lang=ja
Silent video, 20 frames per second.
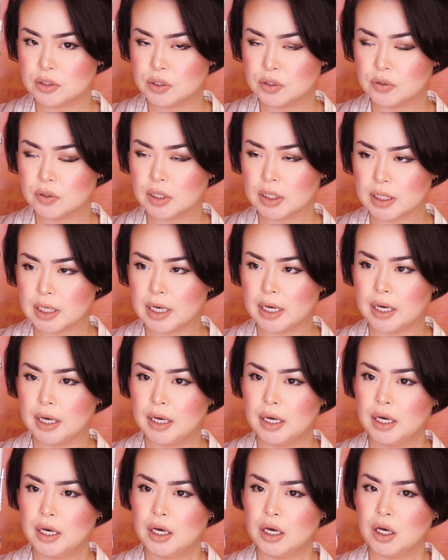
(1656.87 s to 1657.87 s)
ていうのがね、
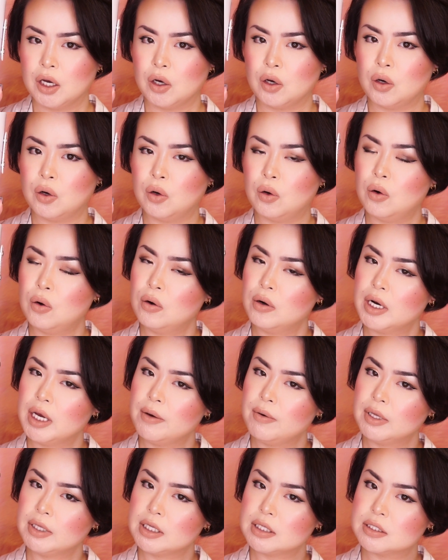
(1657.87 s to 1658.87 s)
これ
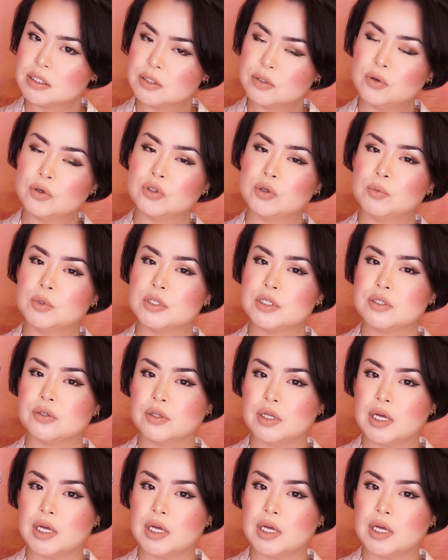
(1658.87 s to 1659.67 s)
はね、すごいと思うんですよ